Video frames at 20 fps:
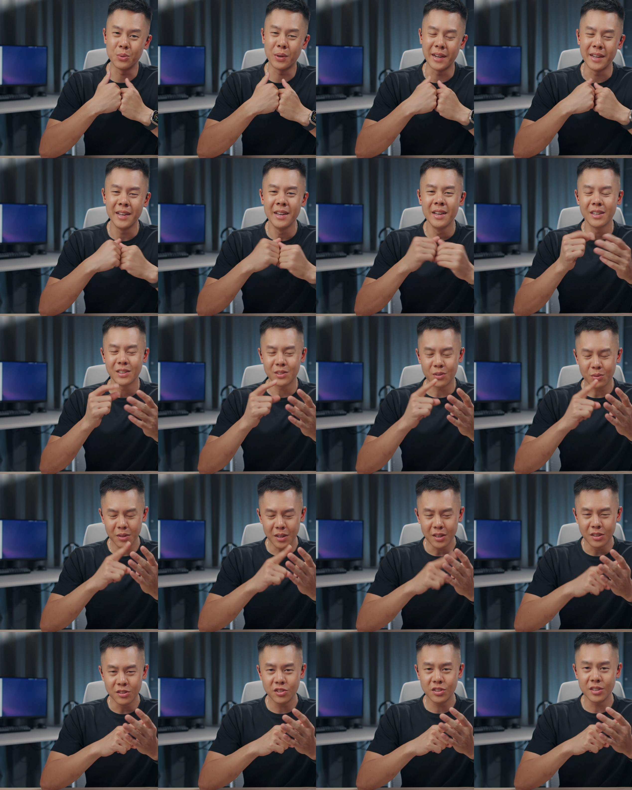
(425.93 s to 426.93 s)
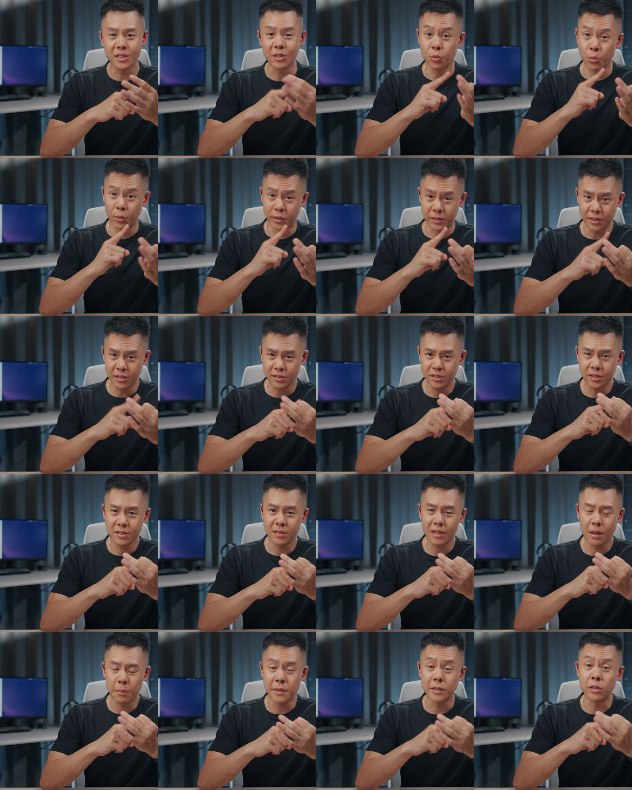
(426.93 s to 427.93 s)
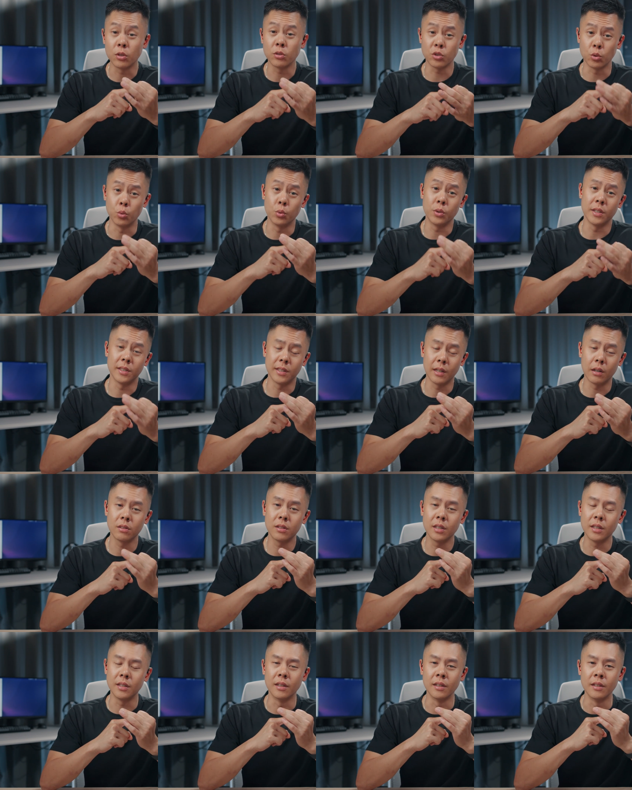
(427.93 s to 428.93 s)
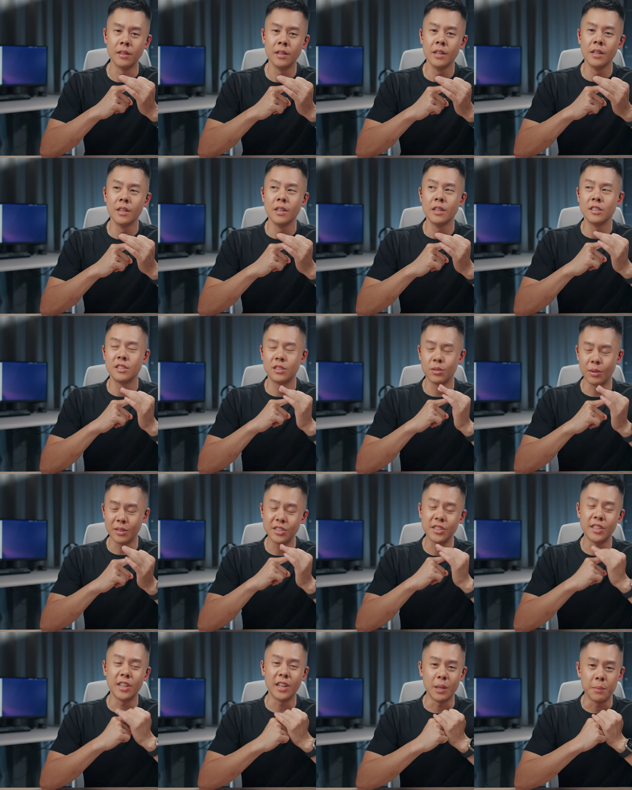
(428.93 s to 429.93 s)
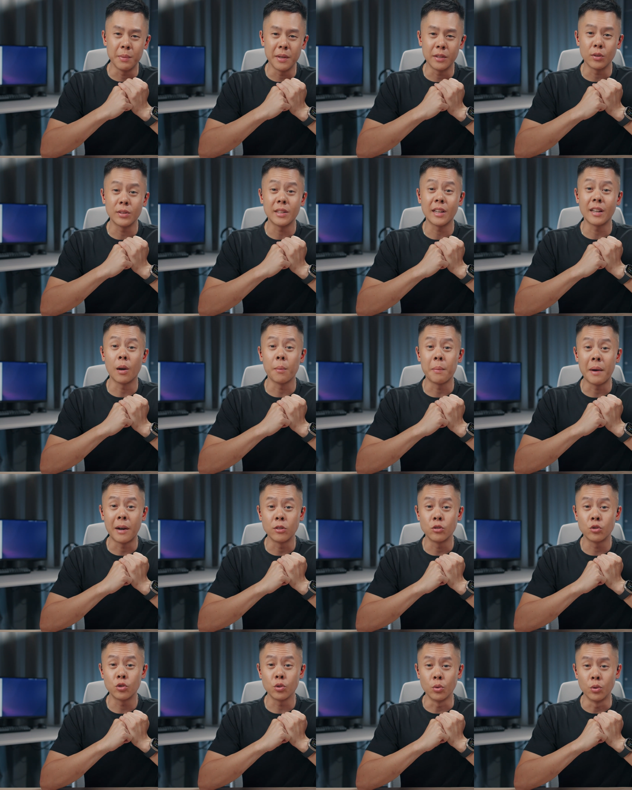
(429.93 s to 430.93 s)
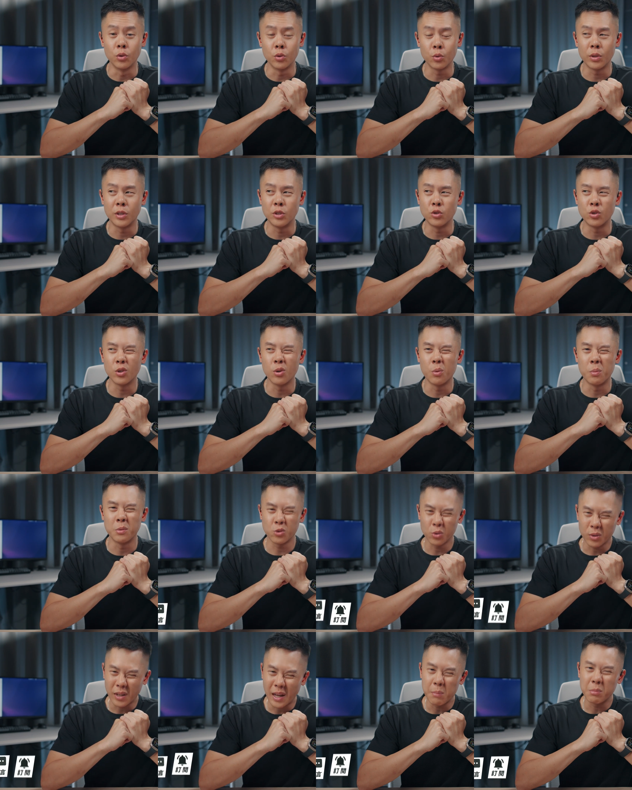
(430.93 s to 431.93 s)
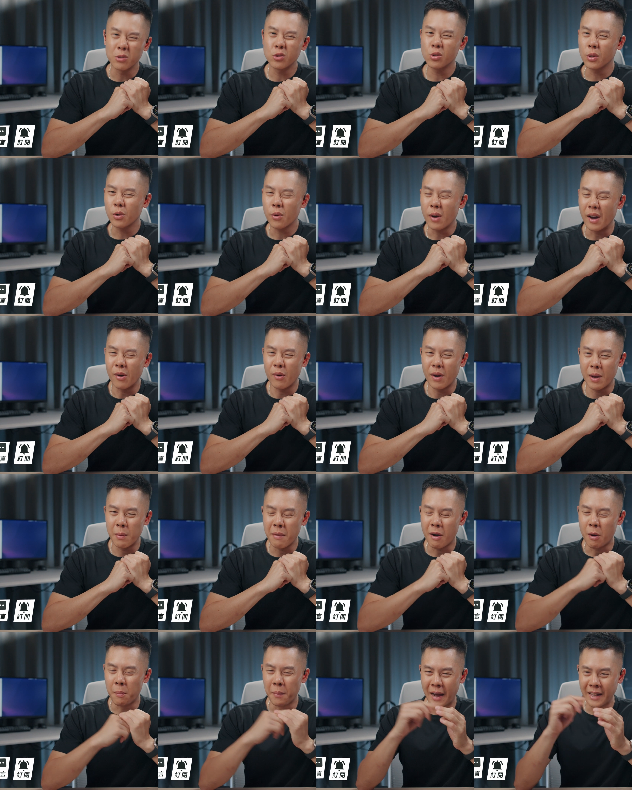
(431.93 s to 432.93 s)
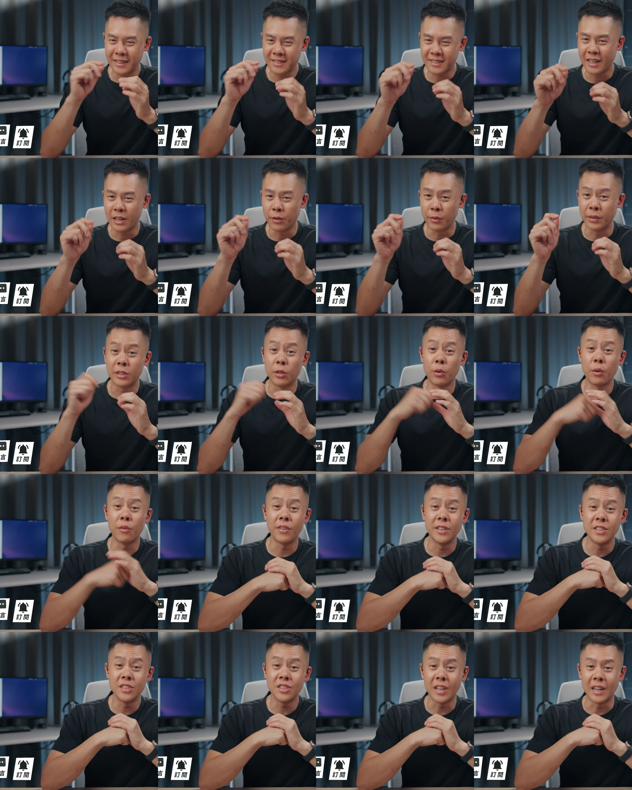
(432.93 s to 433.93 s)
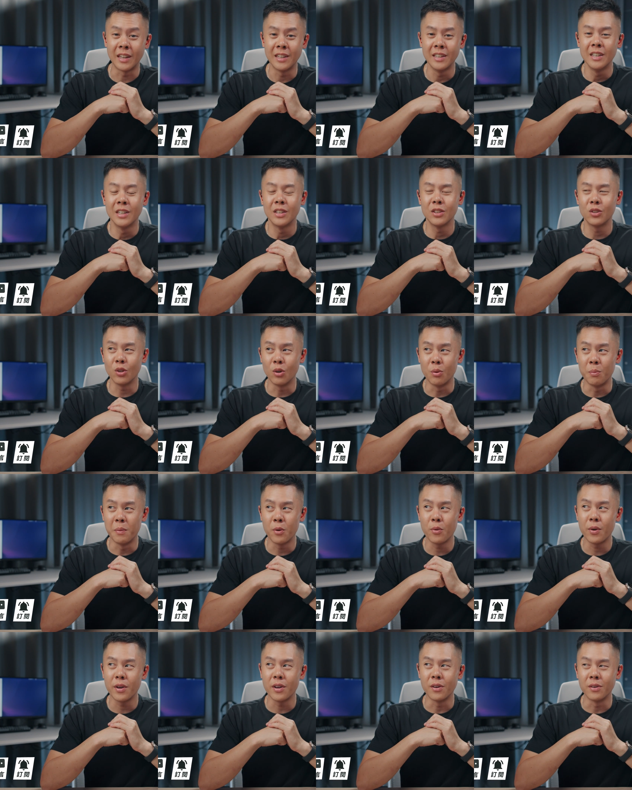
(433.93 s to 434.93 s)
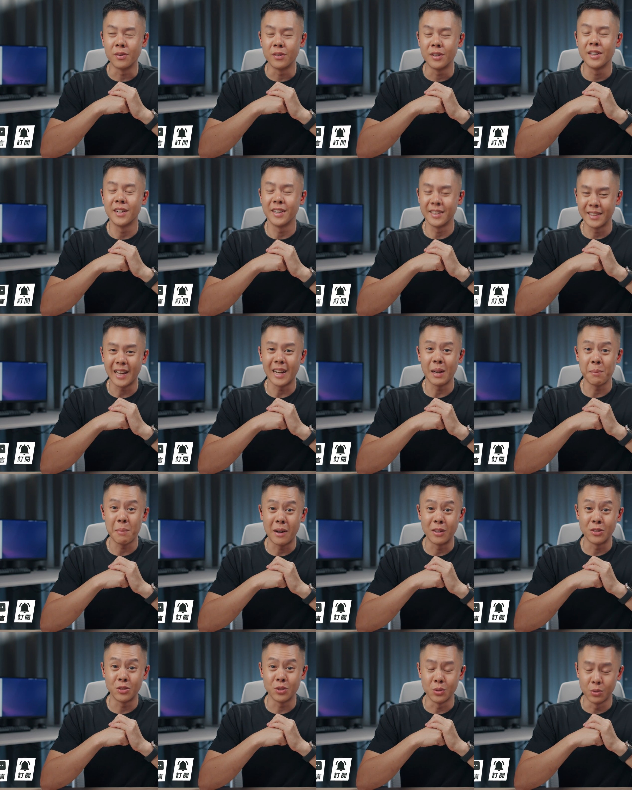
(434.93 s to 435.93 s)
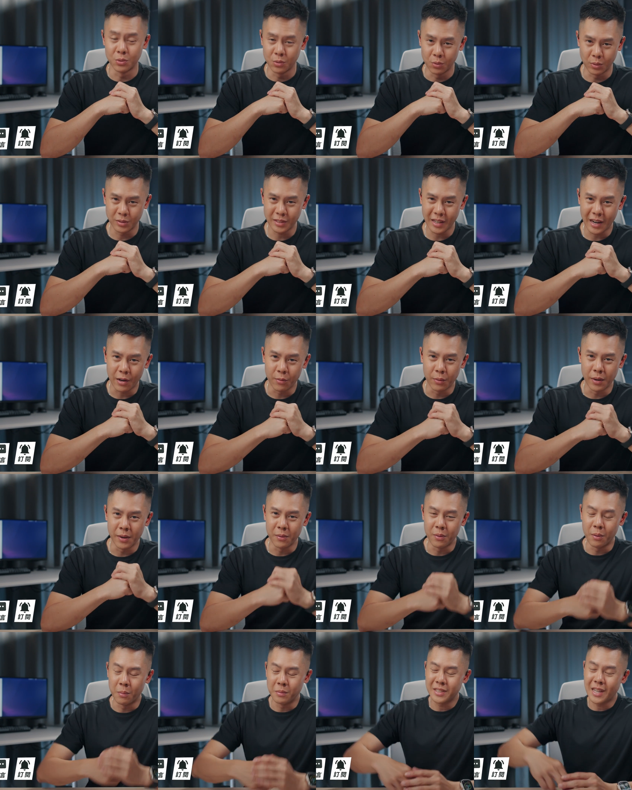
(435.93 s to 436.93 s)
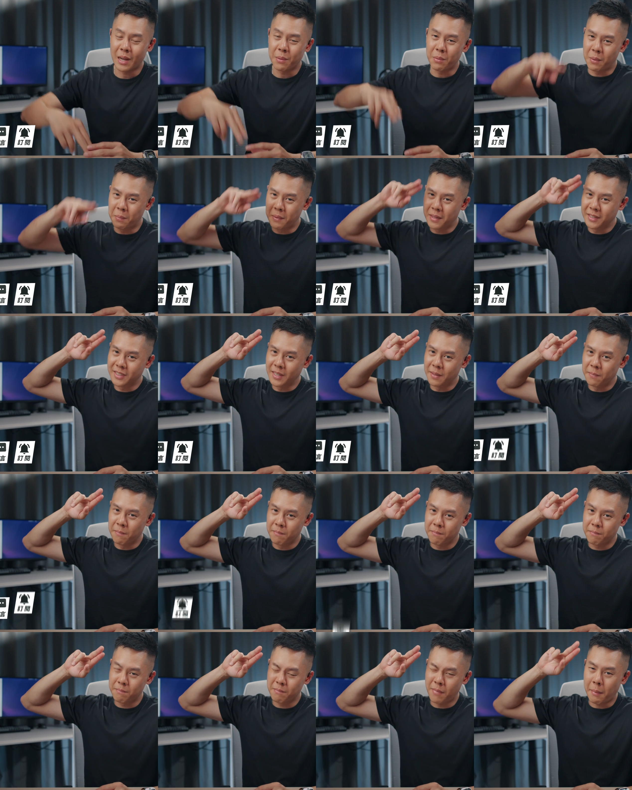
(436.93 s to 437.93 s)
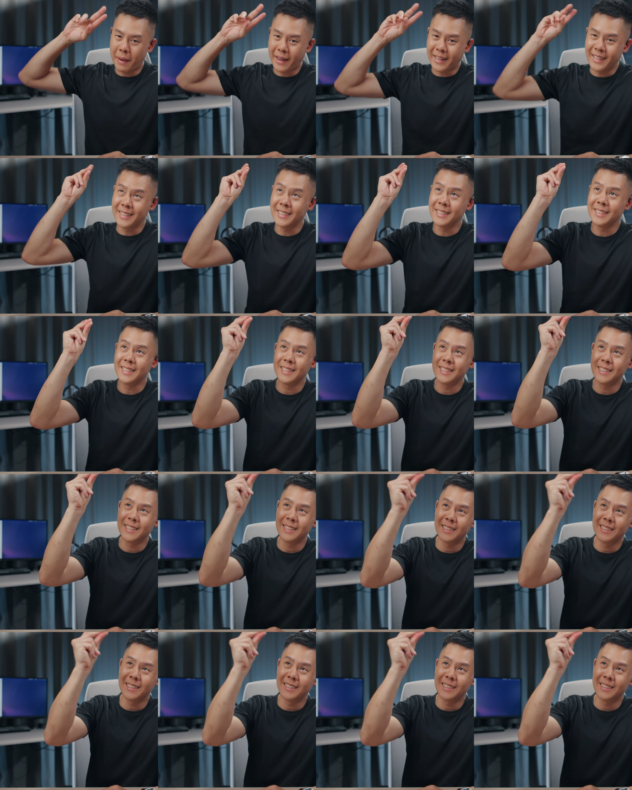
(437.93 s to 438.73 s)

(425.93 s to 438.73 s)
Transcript: 外，功能性、稳定性上面都是无可挑剔的。希望今天的影片对大家有帮助。如果你觉得我们做的还不错的话，欢迎帮我们按赞、留言、订阅、分享，对我们会有很大的帮助。我是艾尔文，我们下一部影片见，拜拜。